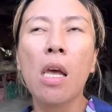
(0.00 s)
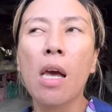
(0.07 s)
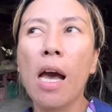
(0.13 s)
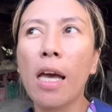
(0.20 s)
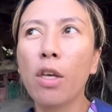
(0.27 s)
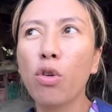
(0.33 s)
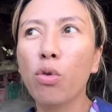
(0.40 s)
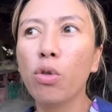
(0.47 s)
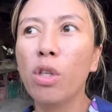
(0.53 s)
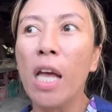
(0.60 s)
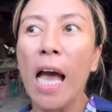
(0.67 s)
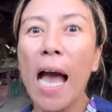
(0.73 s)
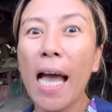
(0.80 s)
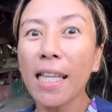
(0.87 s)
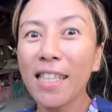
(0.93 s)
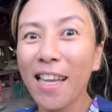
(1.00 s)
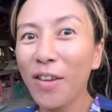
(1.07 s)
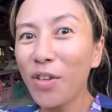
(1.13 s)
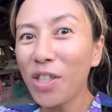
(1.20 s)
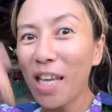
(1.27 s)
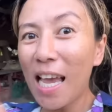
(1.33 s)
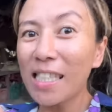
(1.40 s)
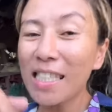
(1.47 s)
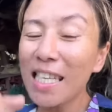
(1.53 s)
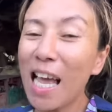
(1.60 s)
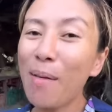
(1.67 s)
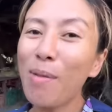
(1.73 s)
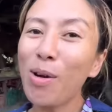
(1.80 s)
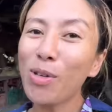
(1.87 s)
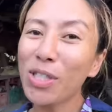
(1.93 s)
Ayun. At ngayon nga,
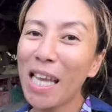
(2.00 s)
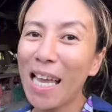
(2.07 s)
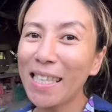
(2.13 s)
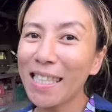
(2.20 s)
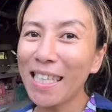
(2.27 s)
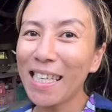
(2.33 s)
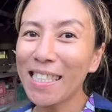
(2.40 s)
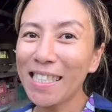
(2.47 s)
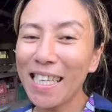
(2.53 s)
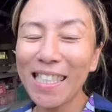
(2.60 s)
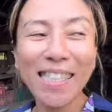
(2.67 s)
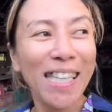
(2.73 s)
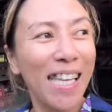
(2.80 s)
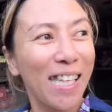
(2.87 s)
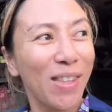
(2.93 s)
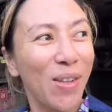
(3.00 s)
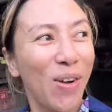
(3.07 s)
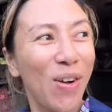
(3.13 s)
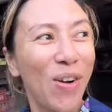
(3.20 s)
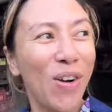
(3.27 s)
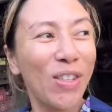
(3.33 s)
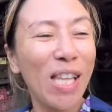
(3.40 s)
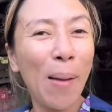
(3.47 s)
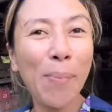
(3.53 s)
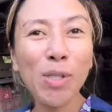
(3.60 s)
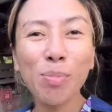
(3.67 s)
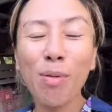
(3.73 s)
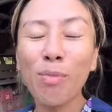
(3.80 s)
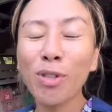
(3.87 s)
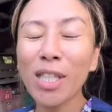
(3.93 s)
sinama ko si Auntie Christine dito. Tapos
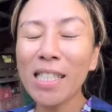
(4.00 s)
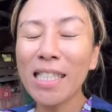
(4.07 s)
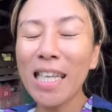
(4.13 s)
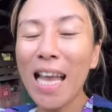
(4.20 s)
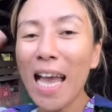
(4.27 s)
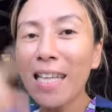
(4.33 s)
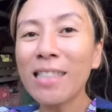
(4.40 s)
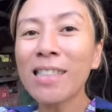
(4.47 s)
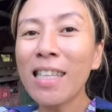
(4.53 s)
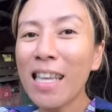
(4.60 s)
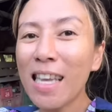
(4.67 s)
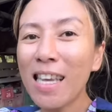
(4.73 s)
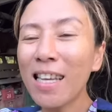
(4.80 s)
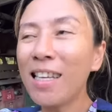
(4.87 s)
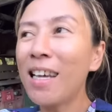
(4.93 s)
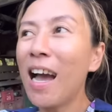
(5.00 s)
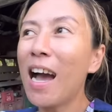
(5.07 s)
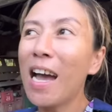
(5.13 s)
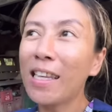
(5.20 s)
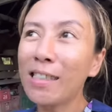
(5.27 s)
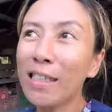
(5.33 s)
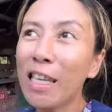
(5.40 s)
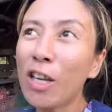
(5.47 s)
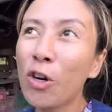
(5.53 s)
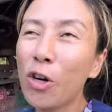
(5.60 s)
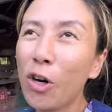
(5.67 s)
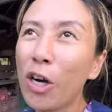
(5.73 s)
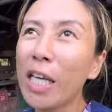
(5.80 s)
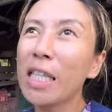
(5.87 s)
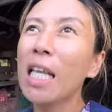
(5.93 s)
pumunta sila auntie, ang auntie
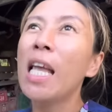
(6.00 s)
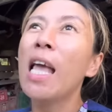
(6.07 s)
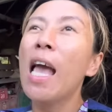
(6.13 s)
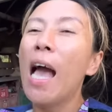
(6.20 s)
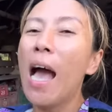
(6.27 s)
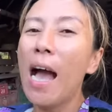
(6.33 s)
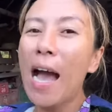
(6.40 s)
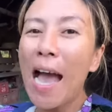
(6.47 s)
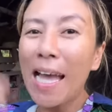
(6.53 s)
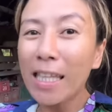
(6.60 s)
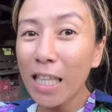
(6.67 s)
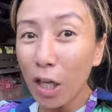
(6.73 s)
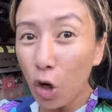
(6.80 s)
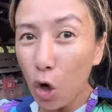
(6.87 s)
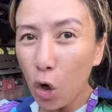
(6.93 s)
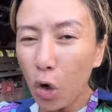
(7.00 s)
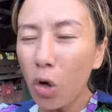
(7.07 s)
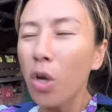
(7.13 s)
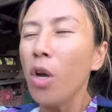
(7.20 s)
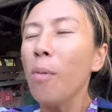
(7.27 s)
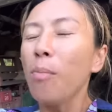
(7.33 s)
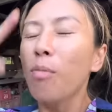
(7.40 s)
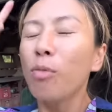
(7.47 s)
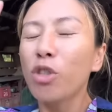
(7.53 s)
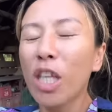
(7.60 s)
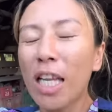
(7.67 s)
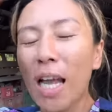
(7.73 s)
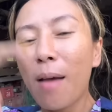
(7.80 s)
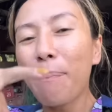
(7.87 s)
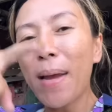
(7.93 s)
ko at ang ate ko pumunta
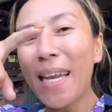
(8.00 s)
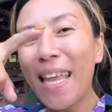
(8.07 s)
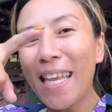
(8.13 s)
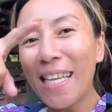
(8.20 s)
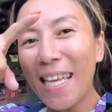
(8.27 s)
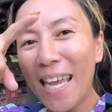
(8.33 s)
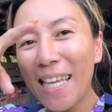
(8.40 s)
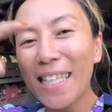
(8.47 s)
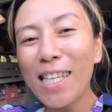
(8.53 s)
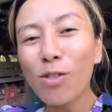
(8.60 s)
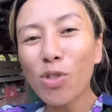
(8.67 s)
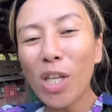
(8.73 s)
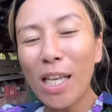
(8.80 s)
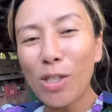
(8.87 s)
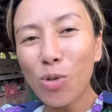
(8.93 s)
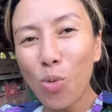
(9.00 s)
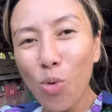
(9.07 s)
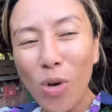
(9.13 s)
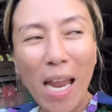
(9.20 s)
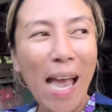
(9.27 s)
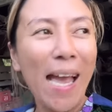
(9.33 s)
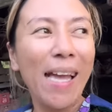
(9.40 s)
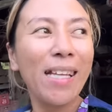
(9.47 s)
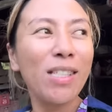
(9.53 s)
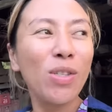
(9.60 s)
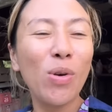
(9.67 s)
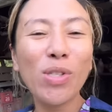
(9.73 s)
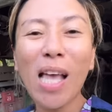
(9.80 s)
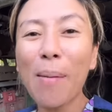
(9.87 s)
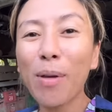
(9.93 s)
ng palengke dito sa Isulan.
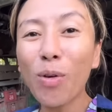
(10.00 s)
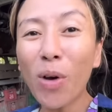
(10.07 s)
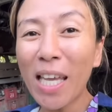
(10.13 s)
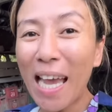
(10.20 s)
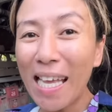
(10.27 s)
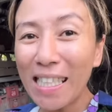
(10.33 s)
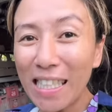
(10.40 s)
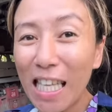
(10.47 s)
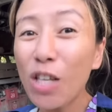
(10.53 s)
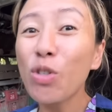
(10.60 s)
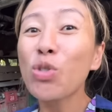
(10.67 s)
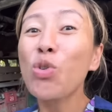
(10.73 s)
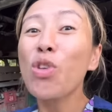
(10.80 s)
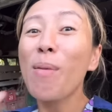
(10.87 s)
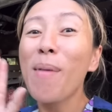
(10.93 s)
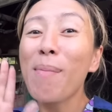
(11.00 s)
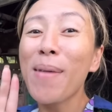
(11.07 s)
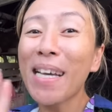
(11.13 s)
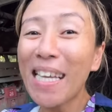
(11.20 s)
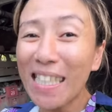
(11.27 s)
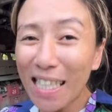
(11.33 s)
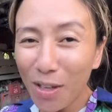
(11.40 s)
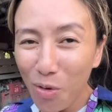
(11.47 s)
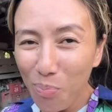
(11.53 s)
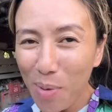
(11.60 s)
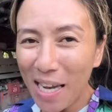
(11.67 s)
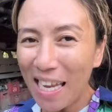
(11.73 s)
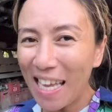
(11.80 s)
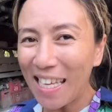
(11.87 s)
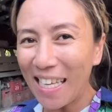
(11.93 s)
So sabi ko kay auntie, gusto niya bang makita yung
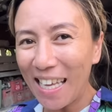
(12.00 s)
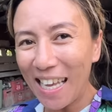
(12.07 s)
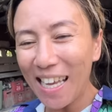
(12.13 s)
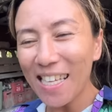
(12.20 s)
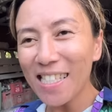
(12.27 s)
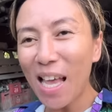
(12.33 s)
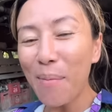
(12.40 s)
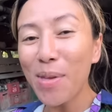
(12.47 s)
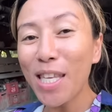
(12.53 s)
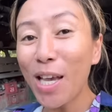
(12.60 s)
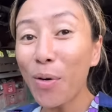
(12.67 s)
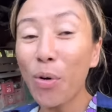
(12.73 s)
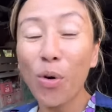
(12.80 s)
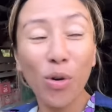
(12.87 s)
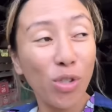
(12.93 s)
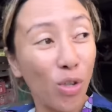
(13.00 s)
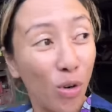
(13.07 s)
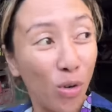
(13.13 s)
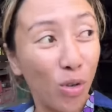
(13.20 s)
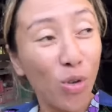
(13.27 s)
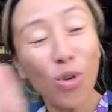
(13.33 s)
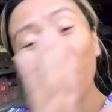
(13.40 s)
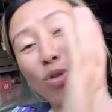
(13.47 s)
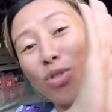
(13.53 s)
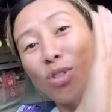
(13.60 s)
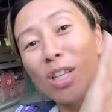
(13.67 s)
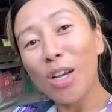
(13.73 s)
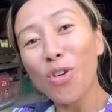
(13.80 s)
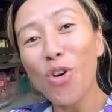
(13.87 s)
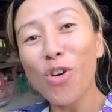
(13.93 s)
palengke? Sabi niya, oo. So yun,
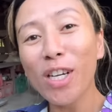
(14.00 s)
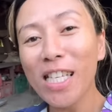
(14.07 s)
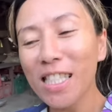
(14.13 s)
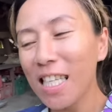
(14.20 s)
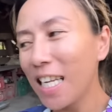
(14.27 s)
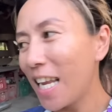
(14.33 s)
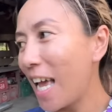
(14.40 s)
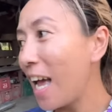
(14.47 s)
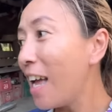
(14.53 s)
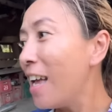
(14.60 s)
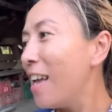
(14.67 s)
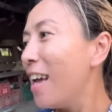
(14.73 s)
nagora sila.